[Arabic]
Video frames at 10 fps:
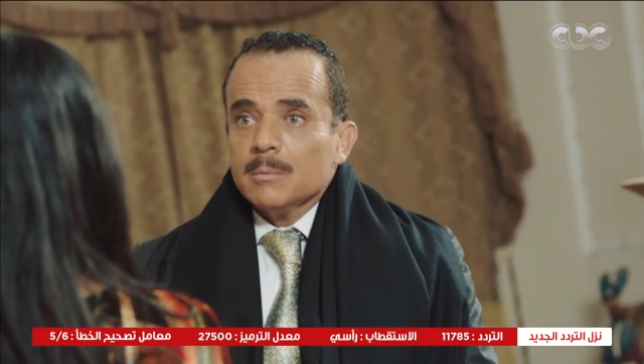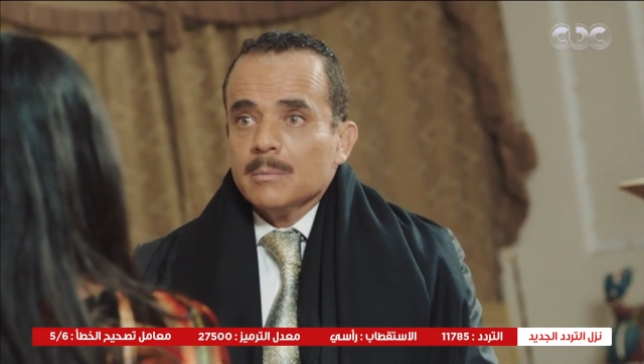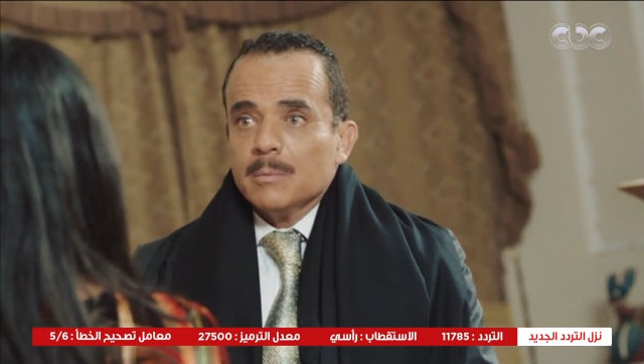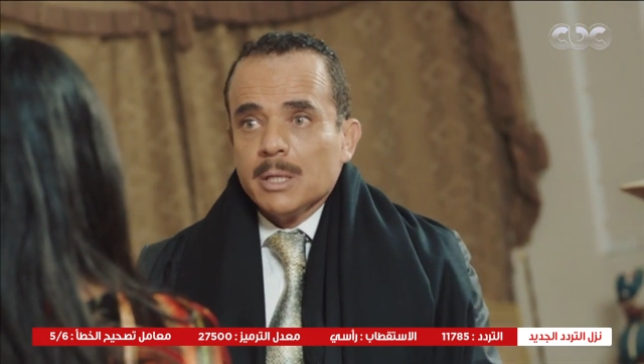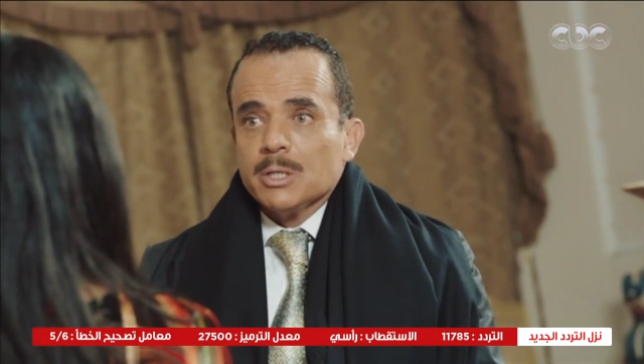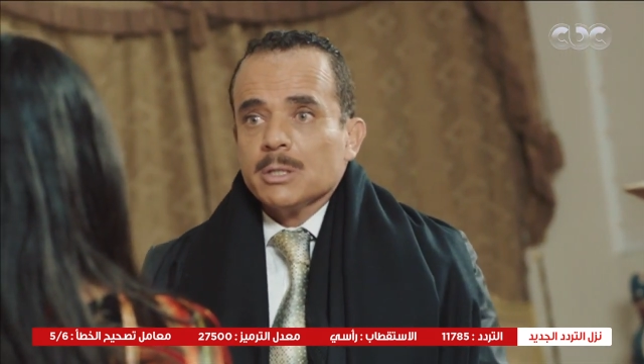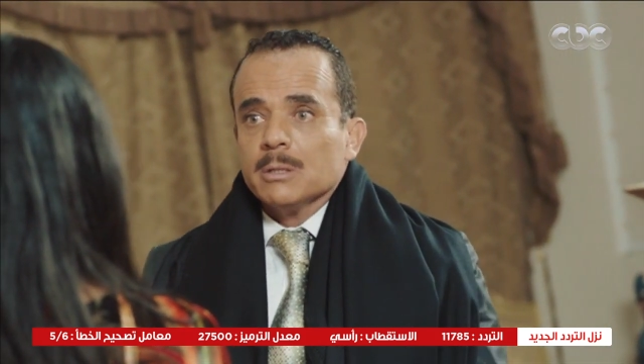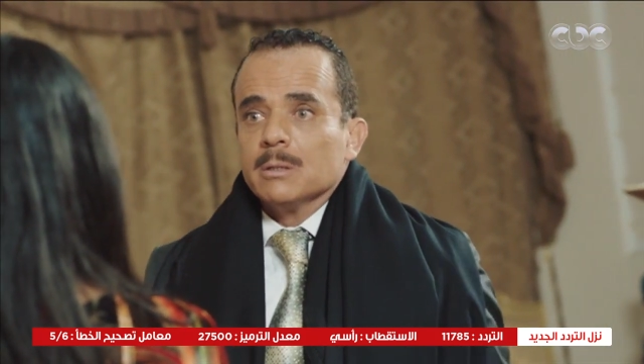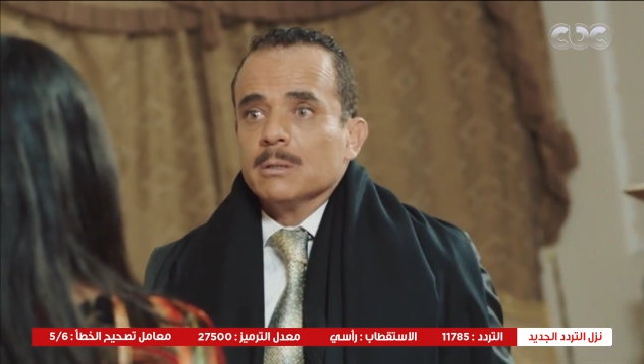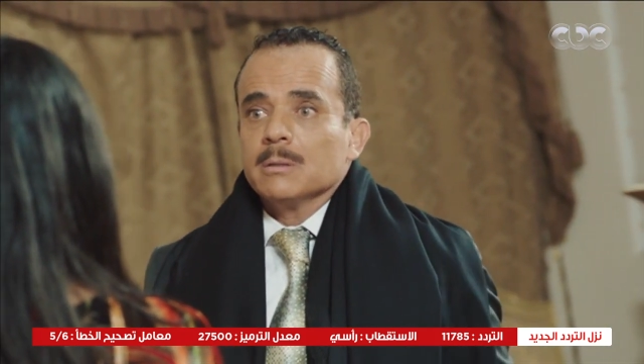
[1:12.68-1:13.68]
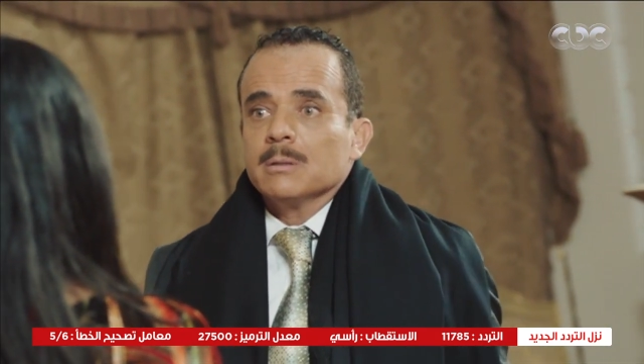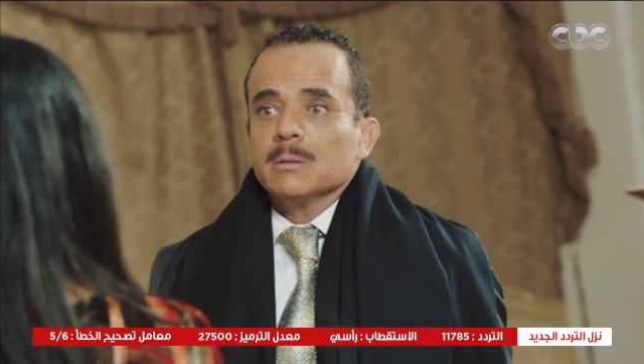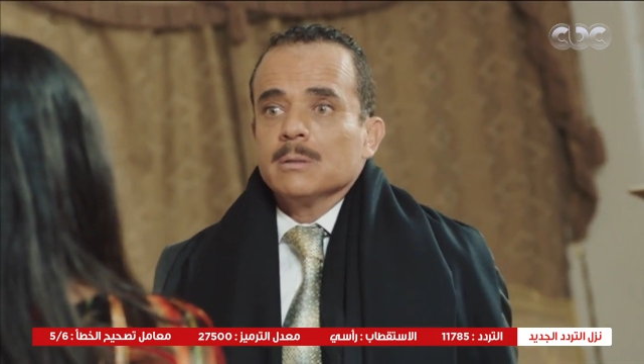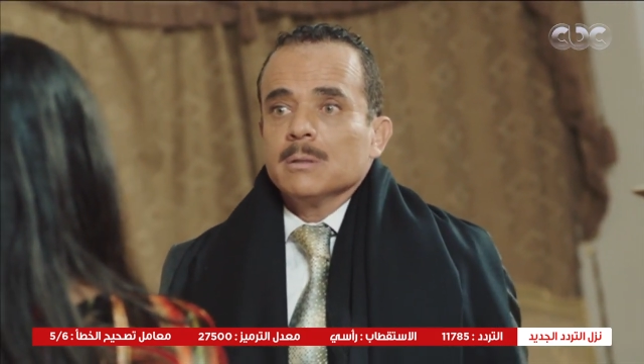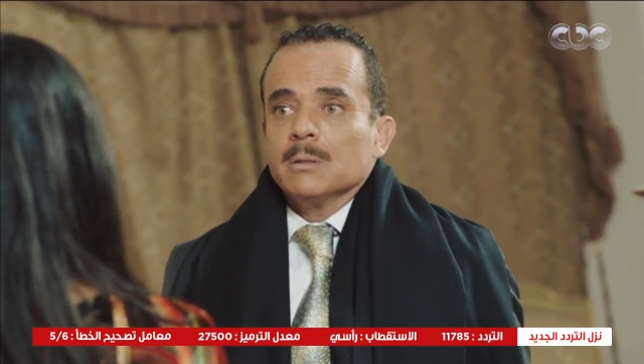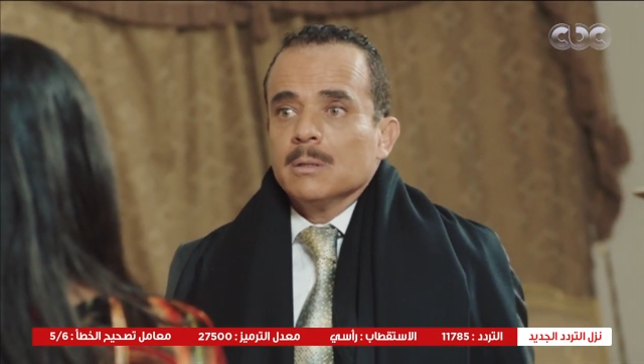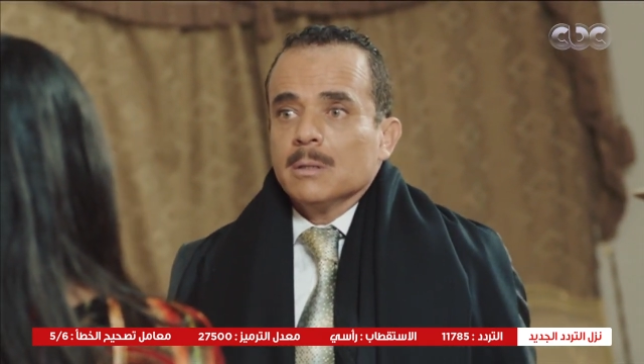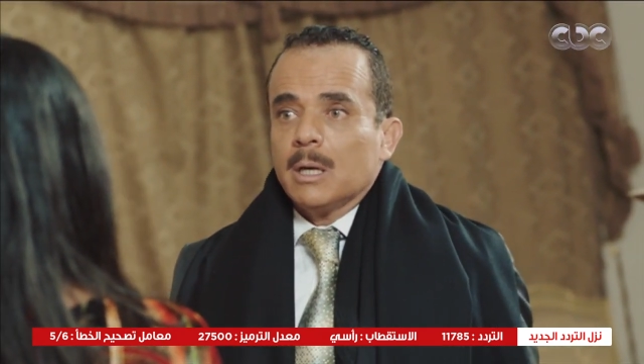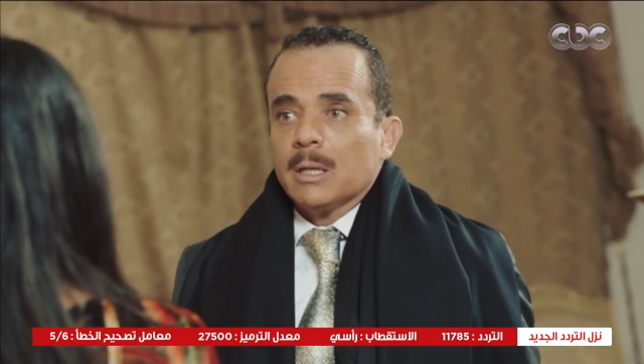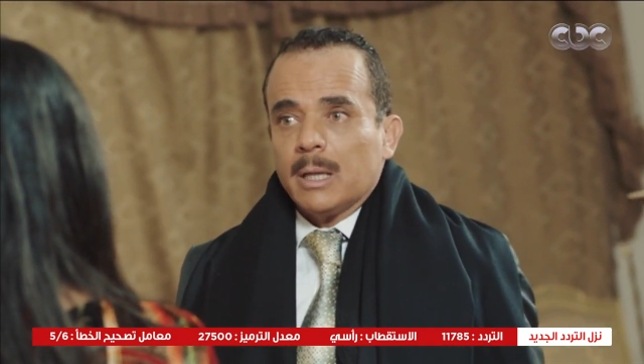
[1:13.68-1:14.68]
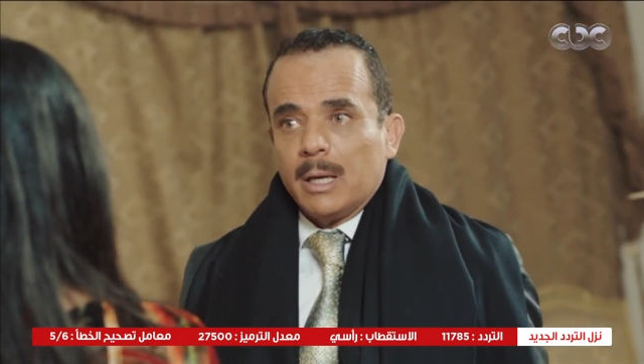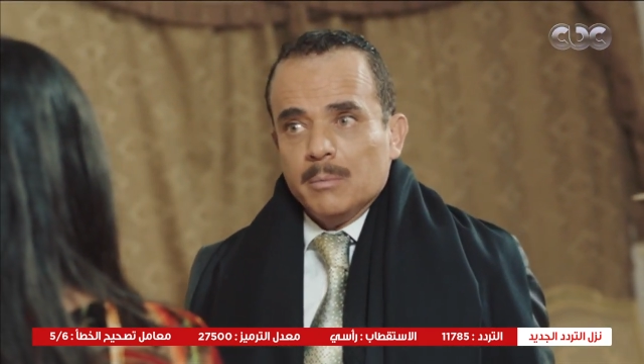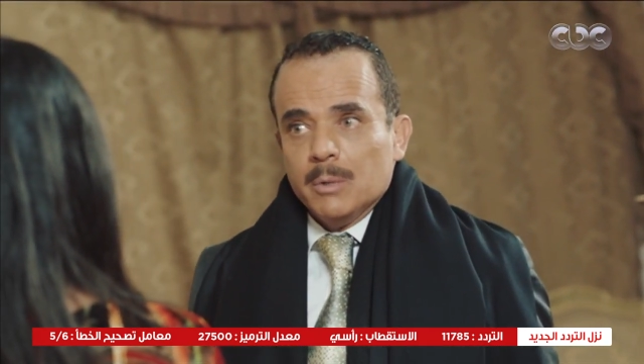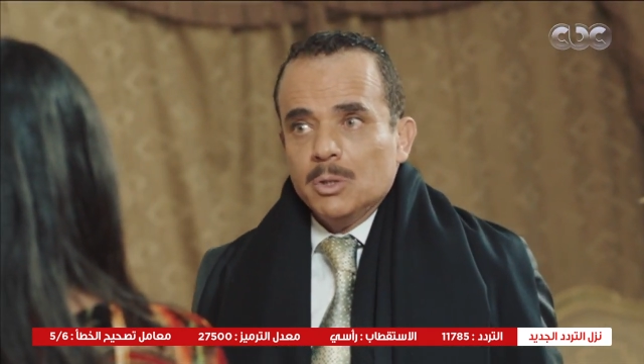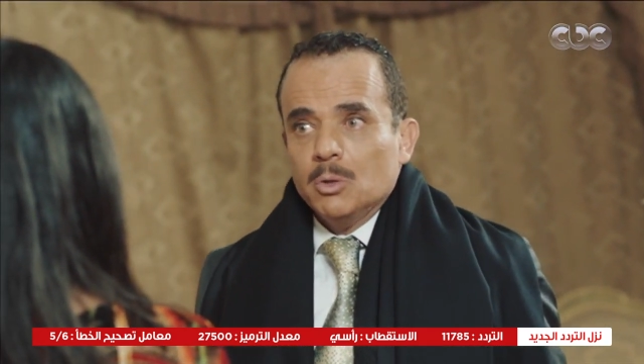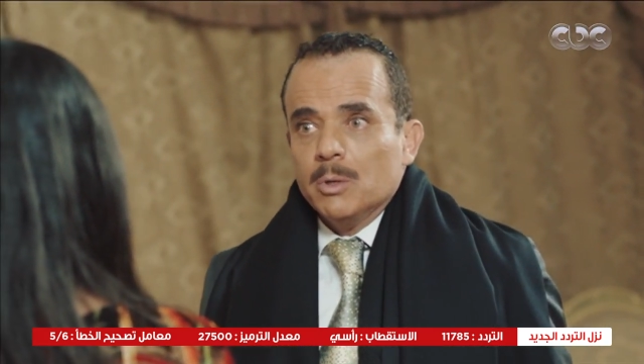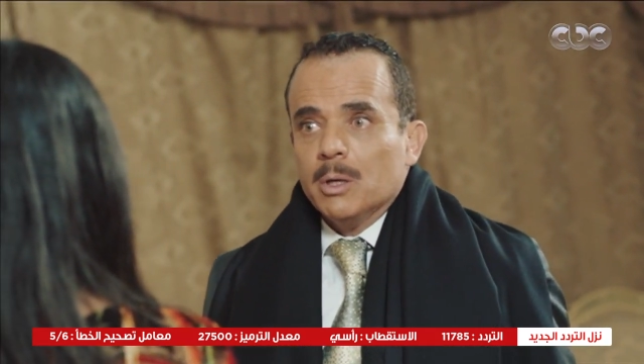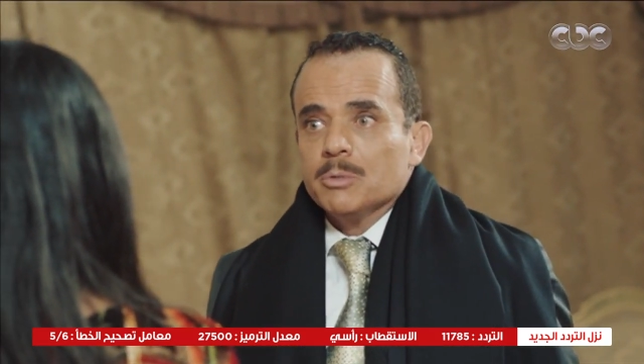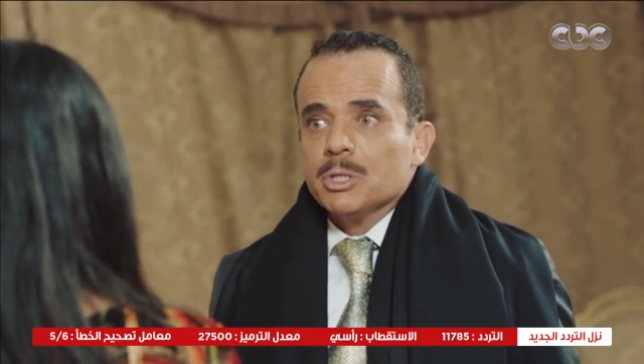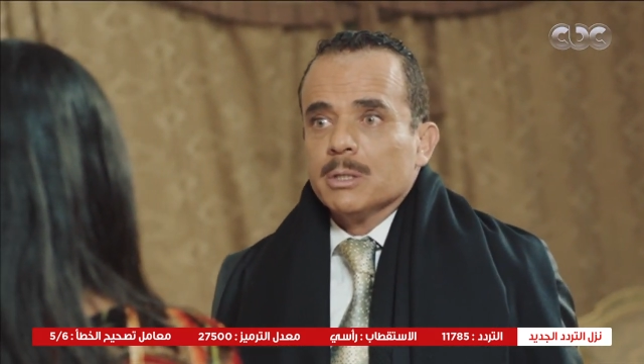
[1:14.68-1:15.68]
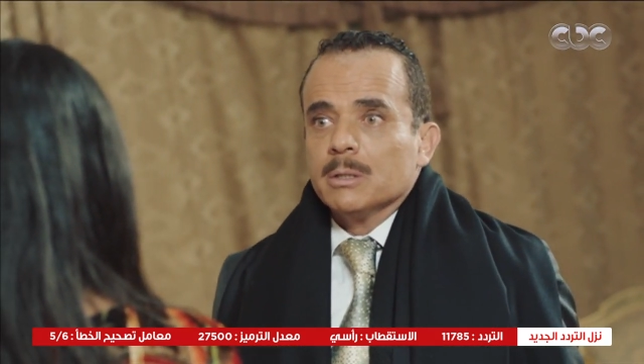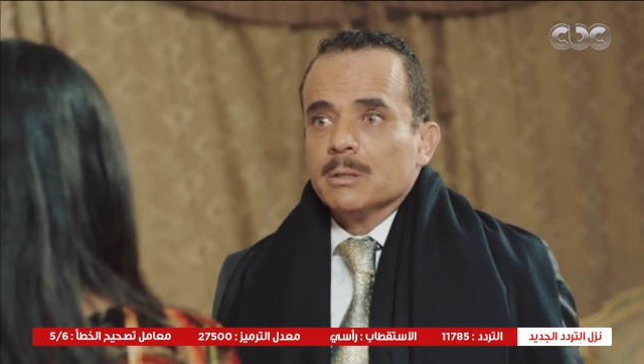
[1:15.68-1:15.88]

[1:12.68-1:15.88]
ماشي هطلع ألم هدومي وأمشي